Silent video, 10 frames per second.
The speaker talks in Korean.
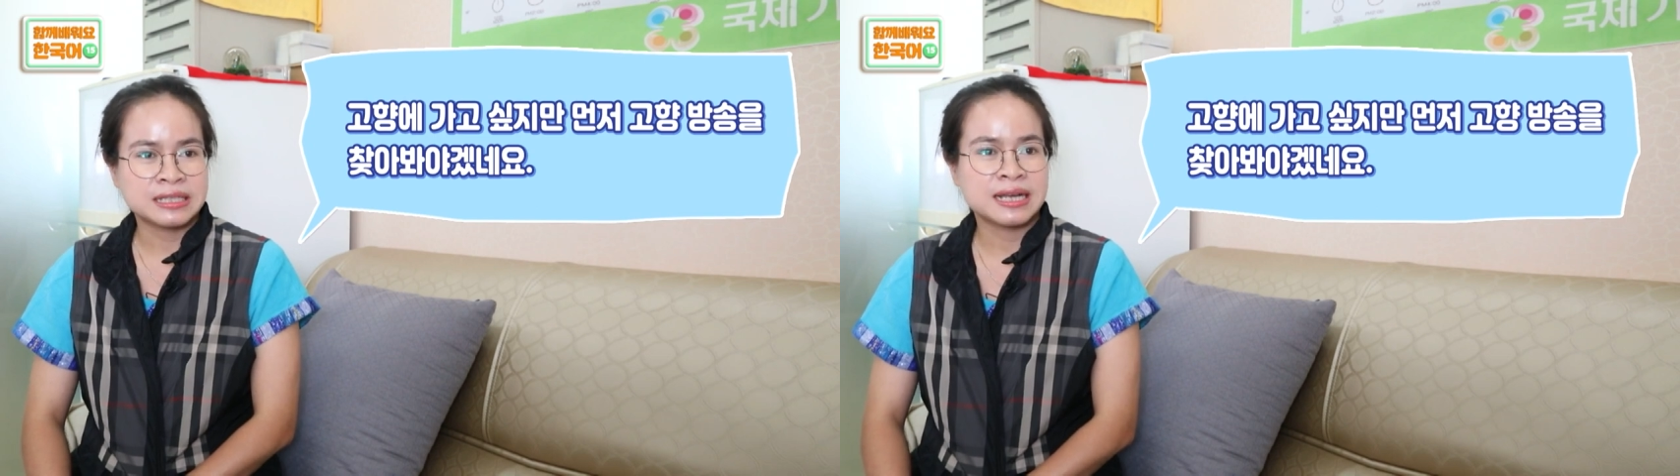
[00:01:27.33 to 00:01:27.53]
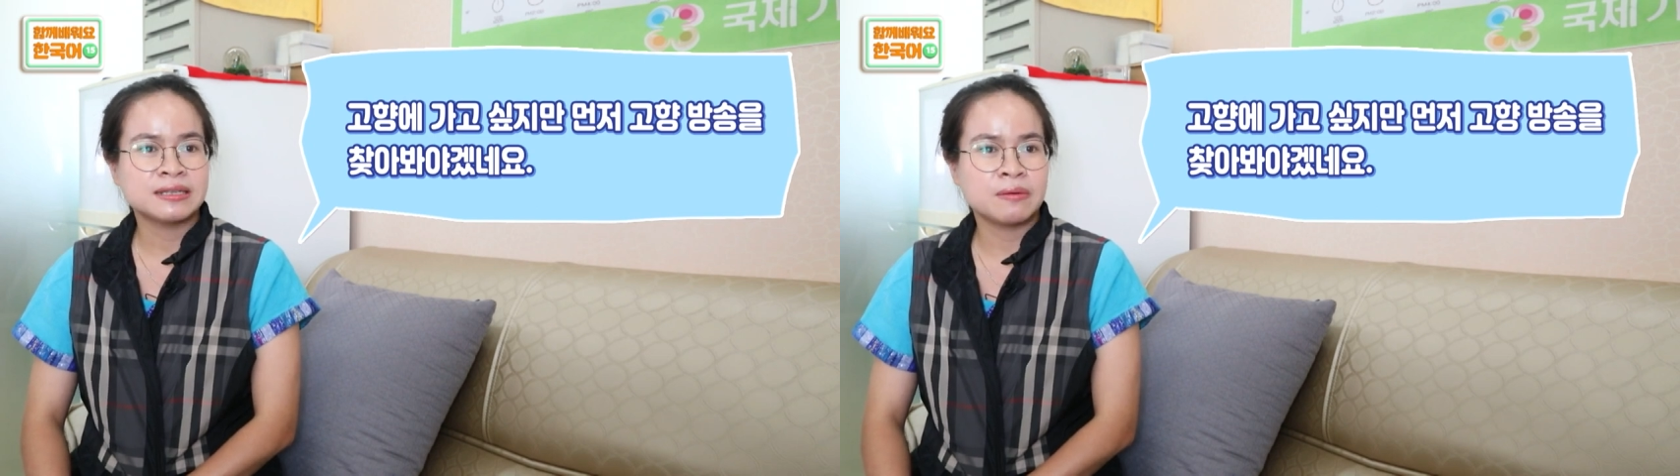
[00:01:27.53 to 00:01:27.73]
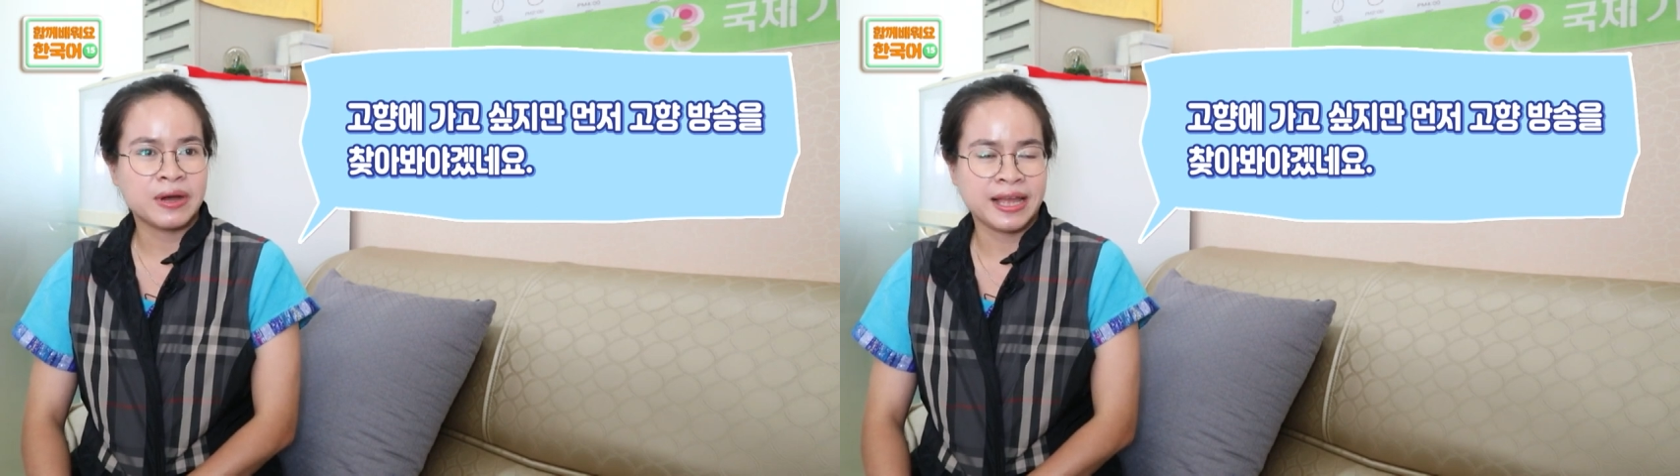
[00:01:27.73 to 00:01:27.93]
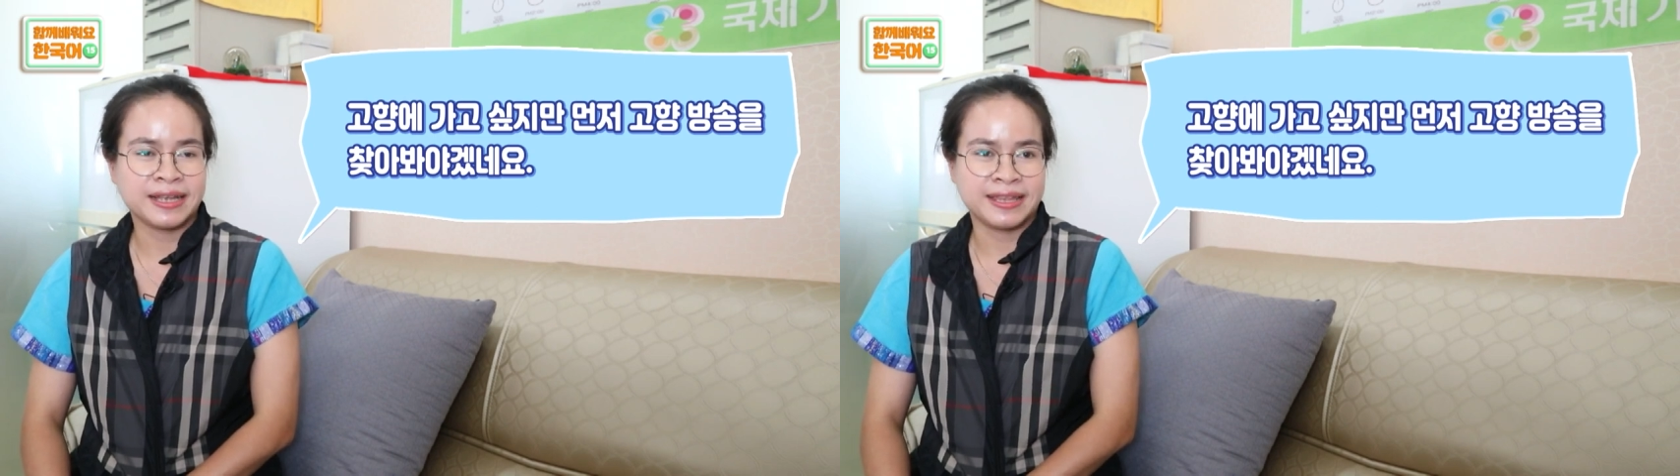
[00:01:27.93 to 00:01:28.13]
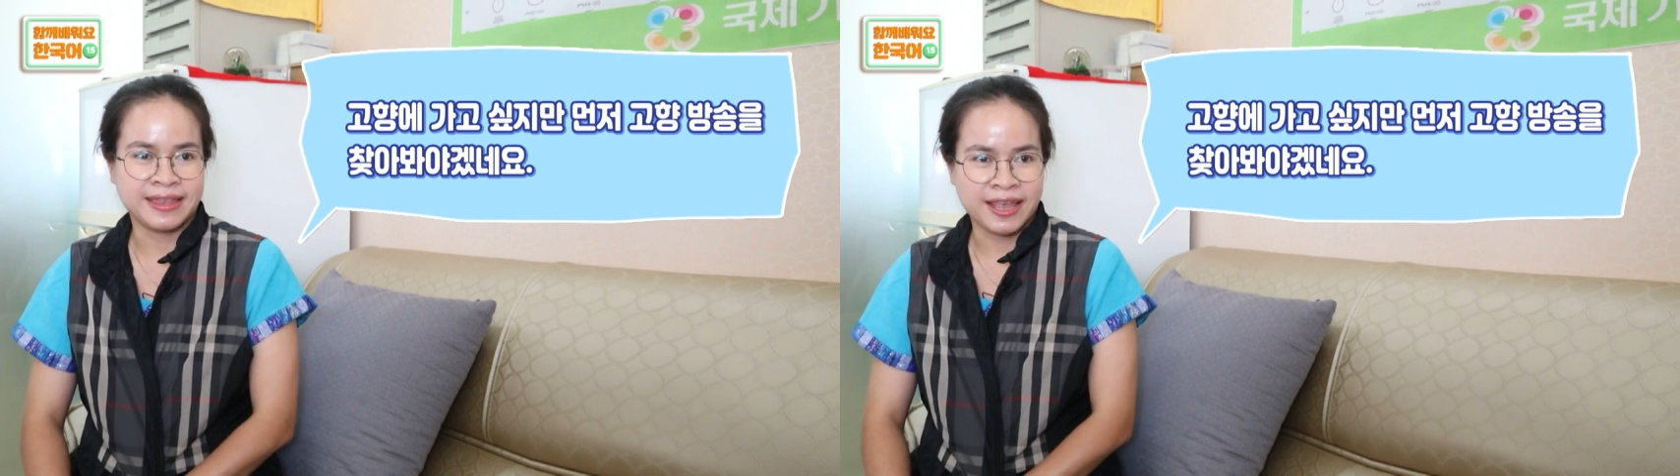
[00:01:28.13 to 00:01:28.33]

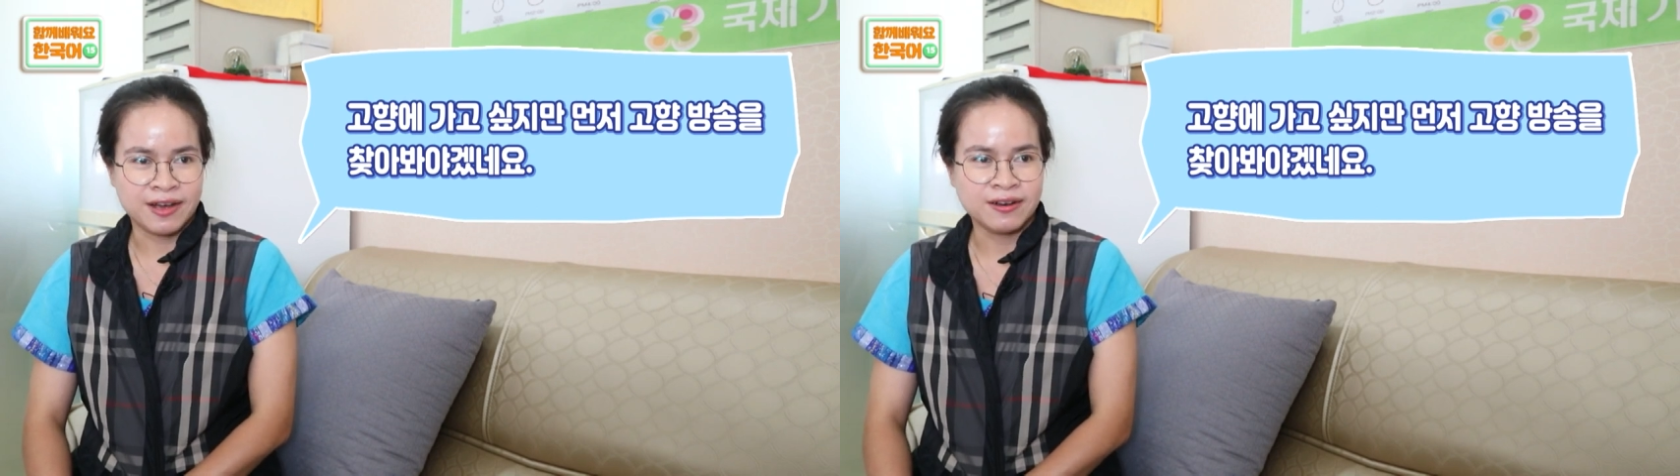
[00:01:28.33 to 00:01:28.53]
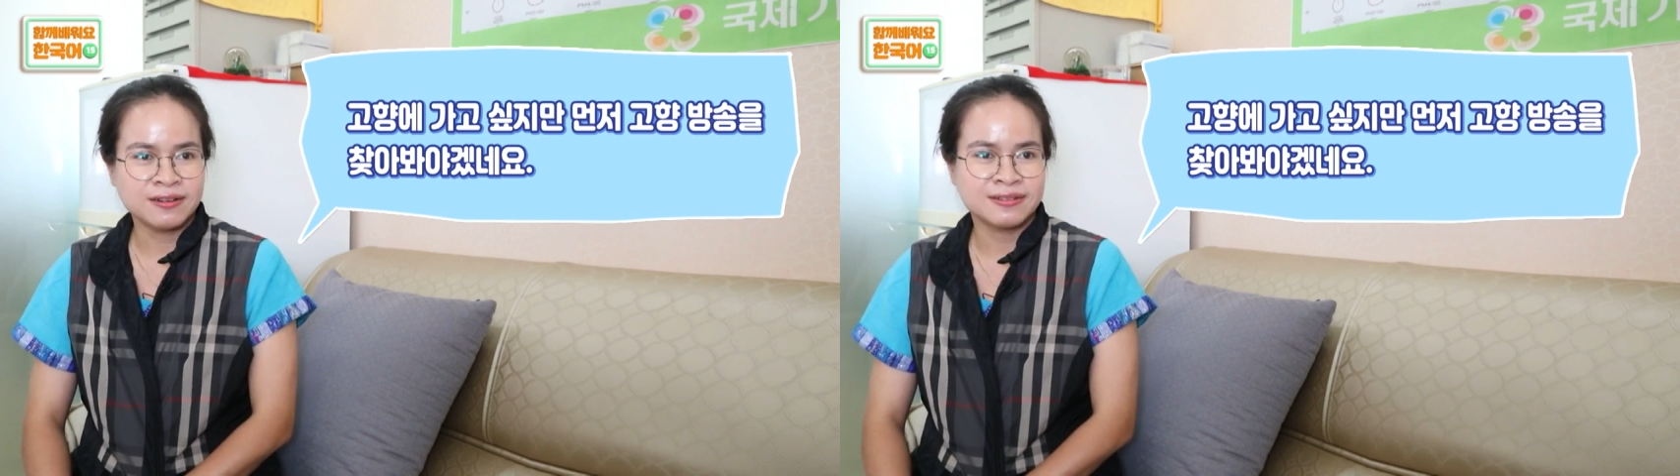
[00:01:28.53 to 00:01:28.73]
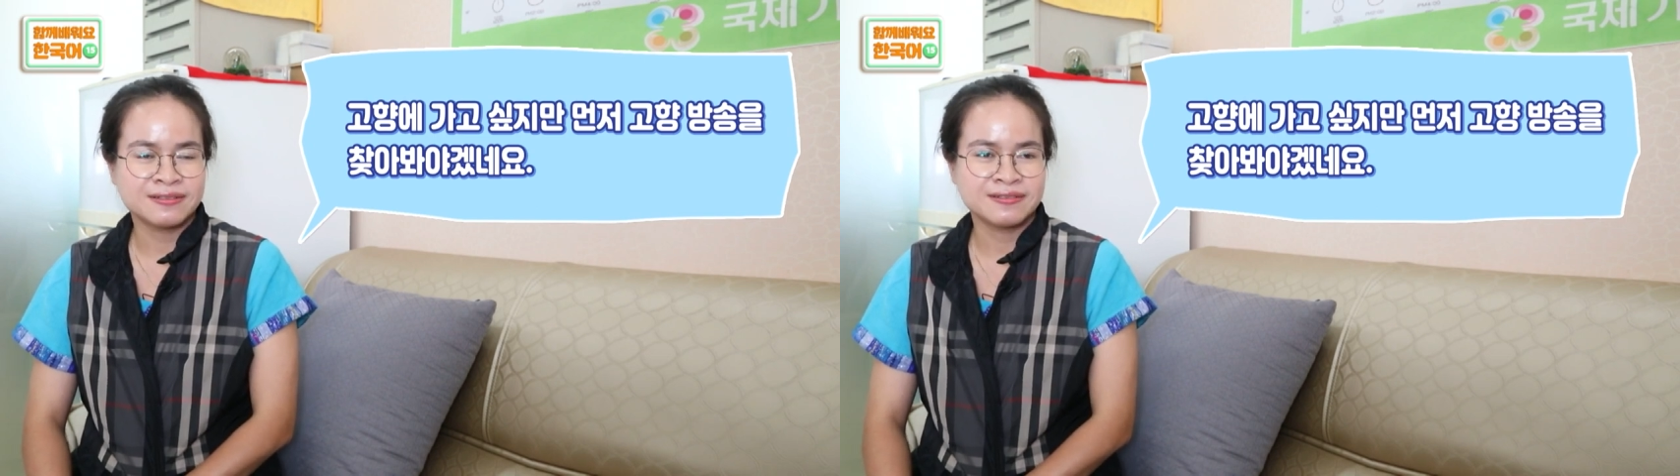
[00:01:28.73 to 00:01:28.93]
찾아봐야겠네요.